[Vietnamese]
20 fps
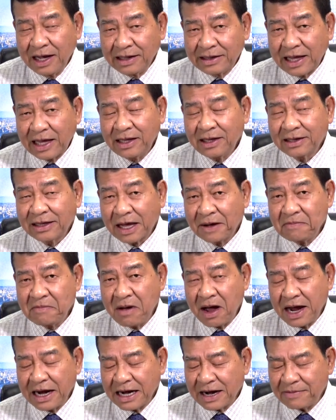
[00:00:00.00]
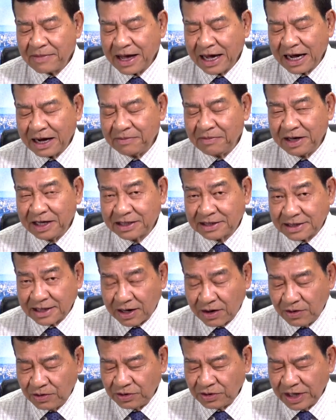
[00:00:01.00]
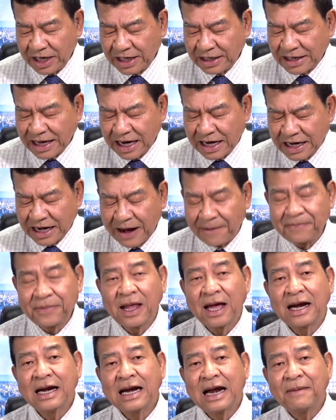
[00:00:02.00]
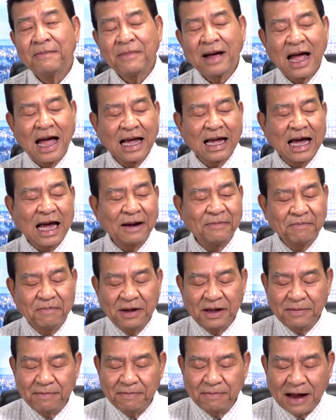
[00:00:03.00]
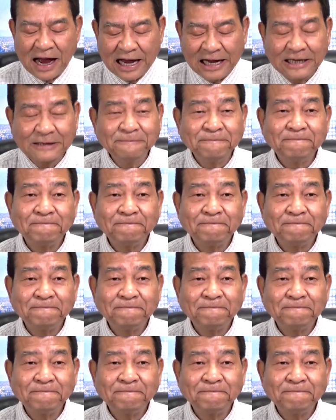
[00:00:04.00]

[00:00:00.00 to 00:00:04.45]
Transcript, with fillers: tính từ tháng 10 năm 2016 cho đến tháng 5 năm 2017